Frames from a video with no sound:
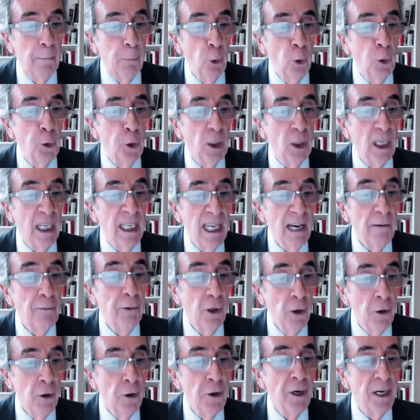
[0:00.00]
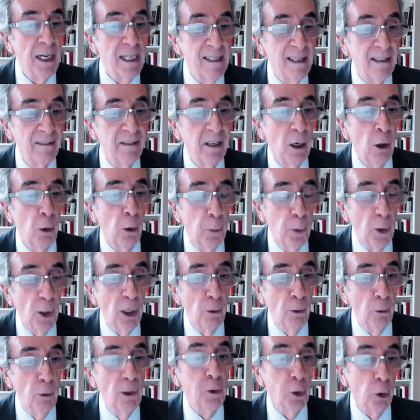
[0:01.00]
a puntos que ya fueron rechazados
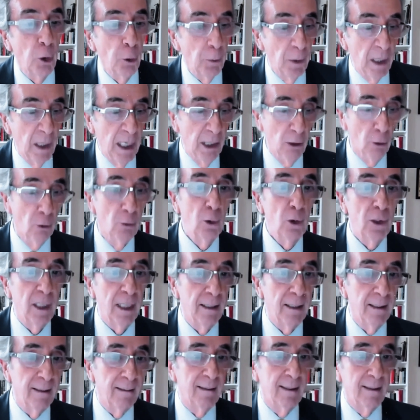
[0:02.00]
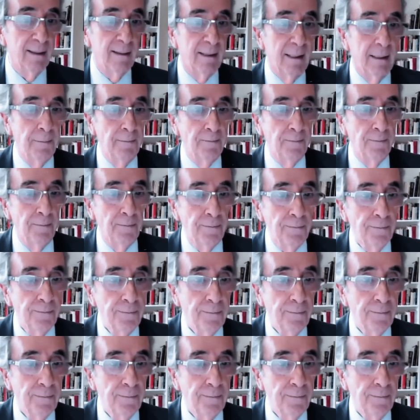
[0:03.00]
por nuestro pleno. Muchas gracias.